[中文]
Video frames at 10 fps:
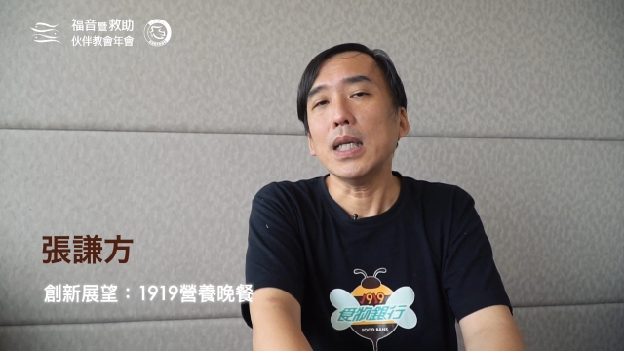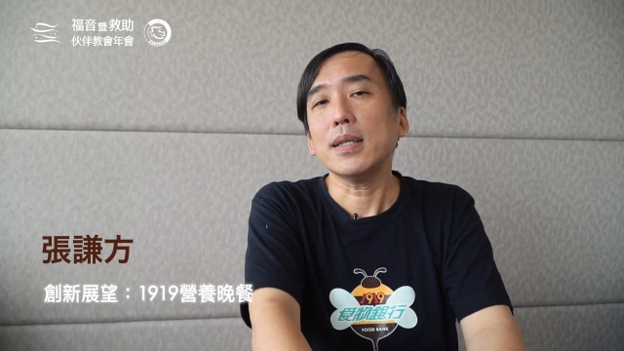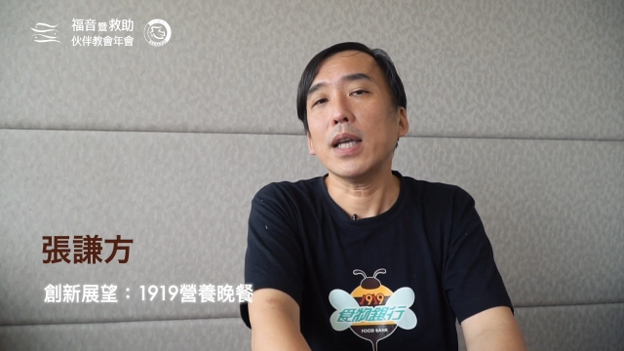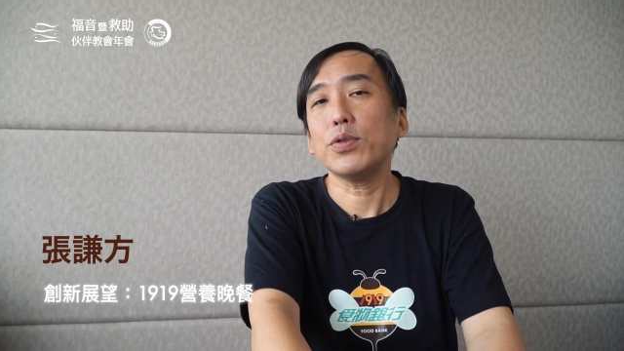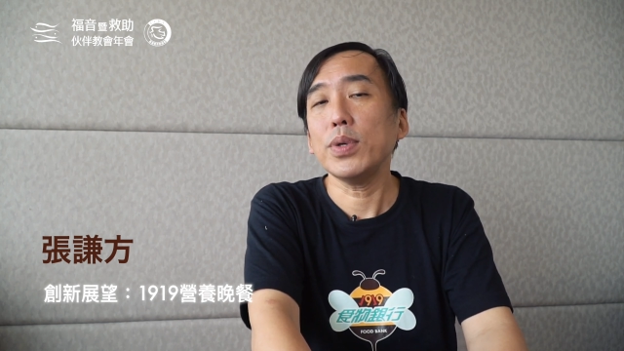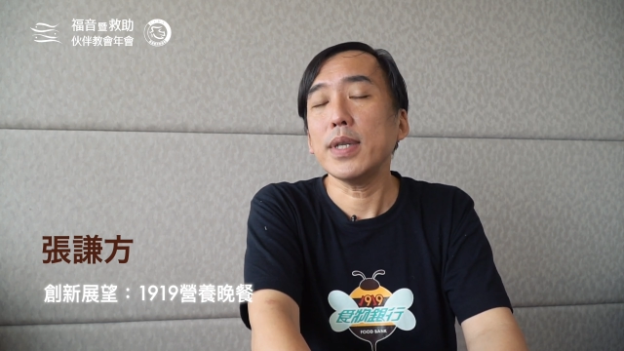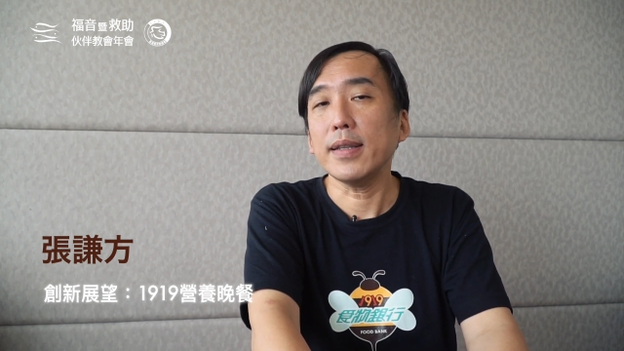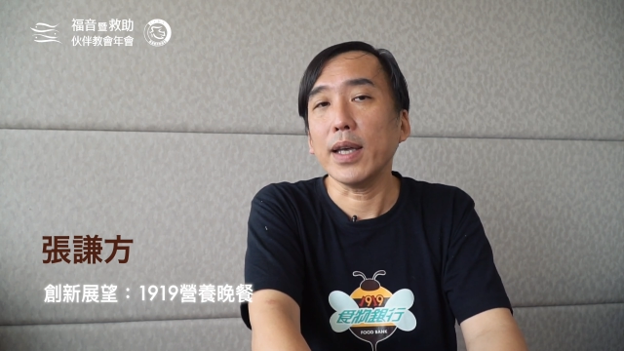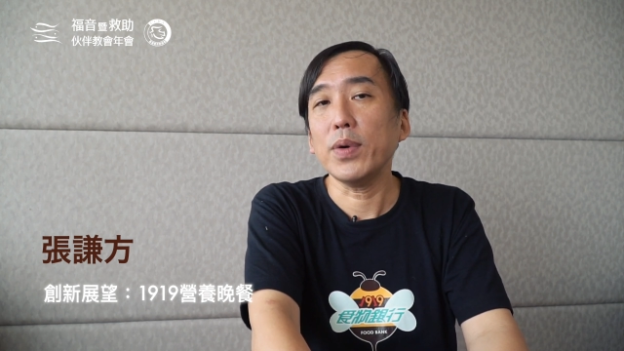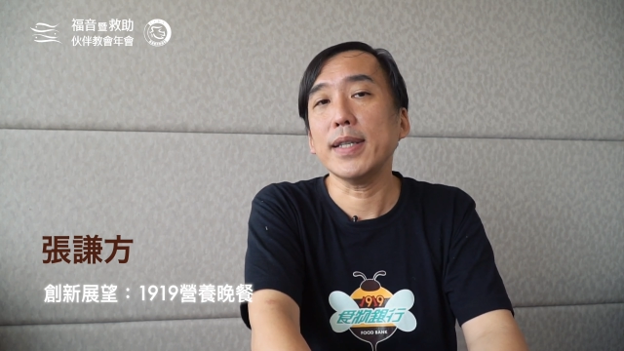在去年
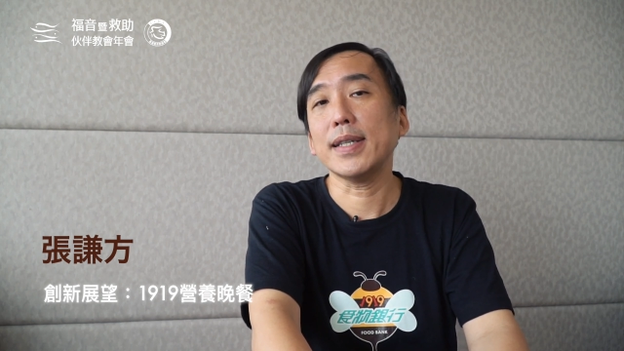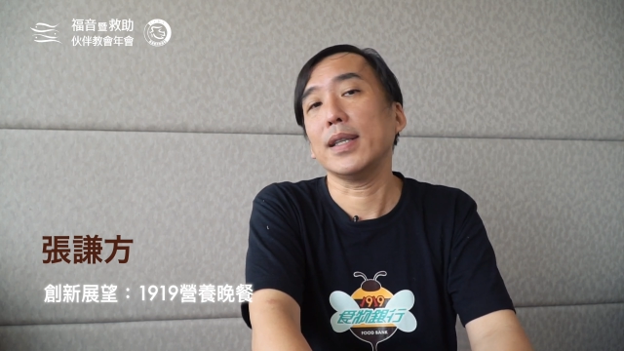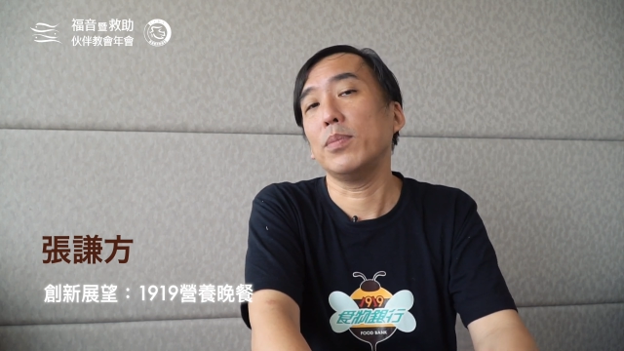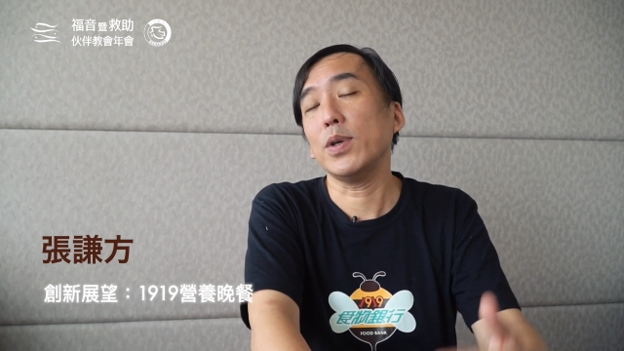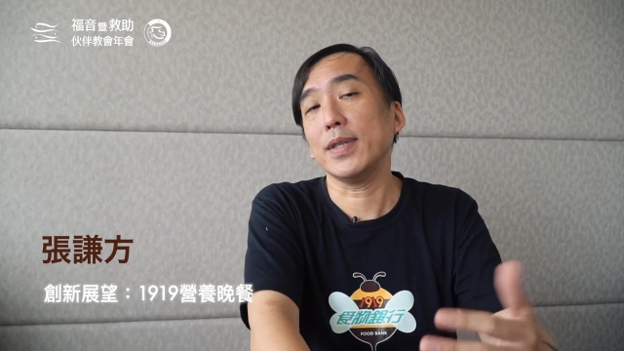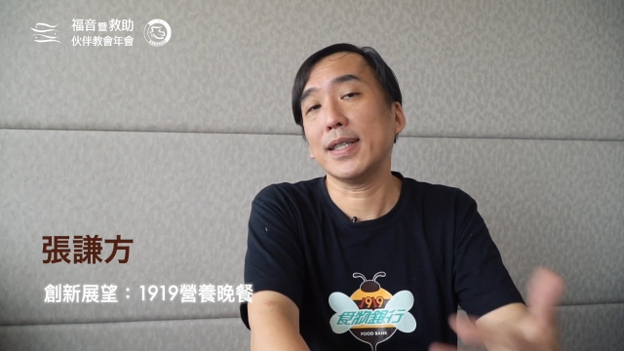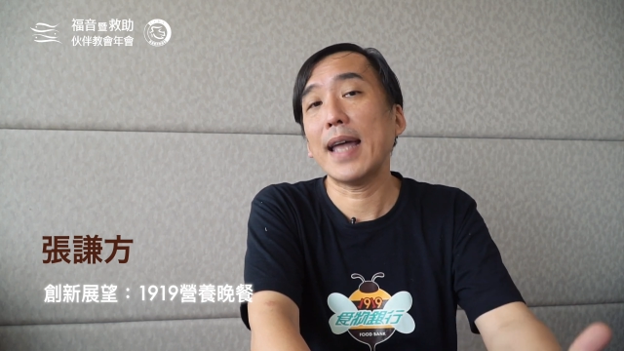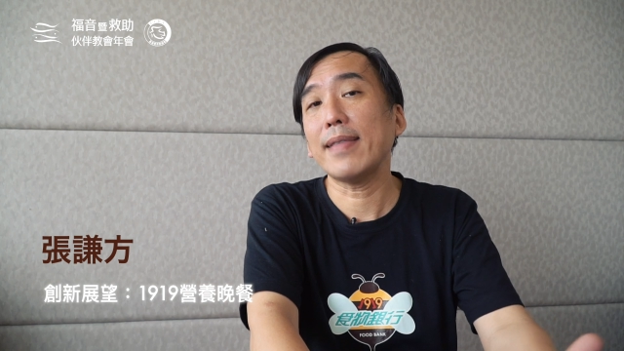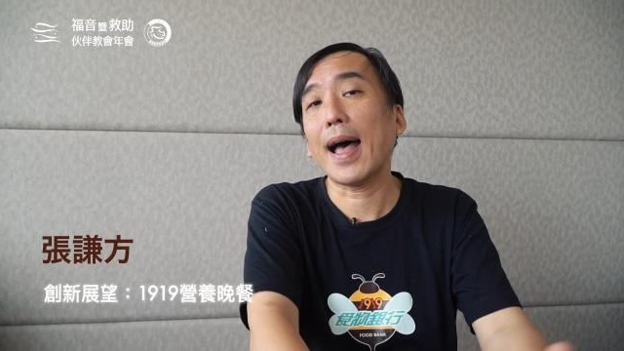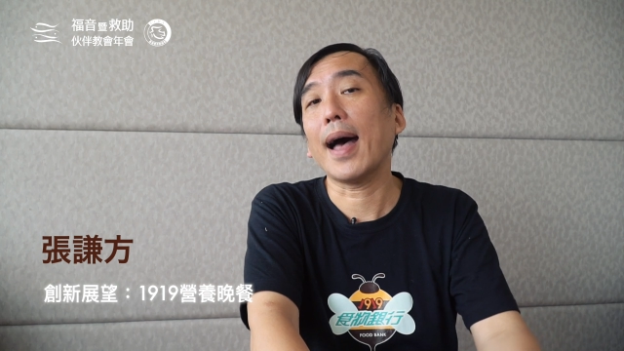年会讲的，我们有
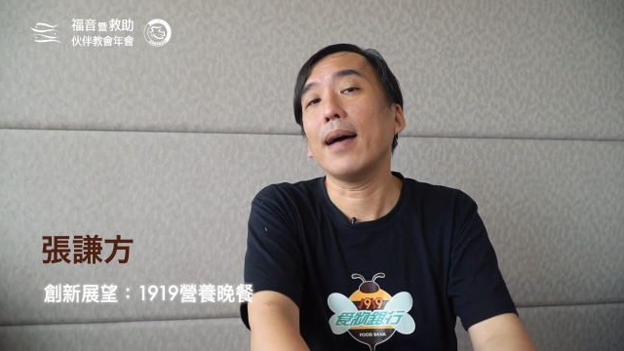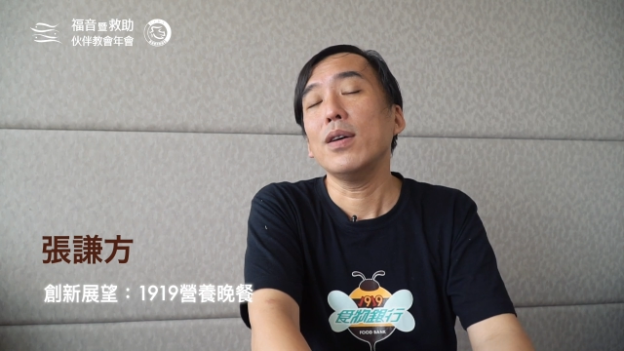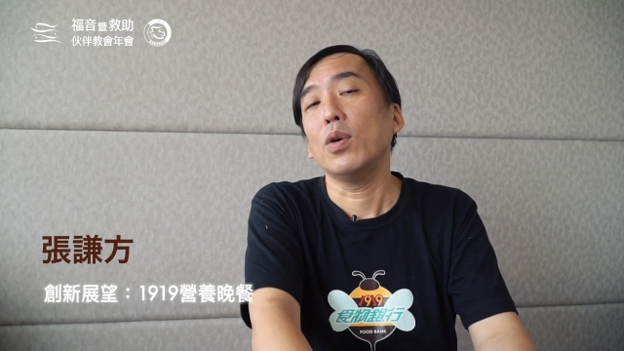三 R，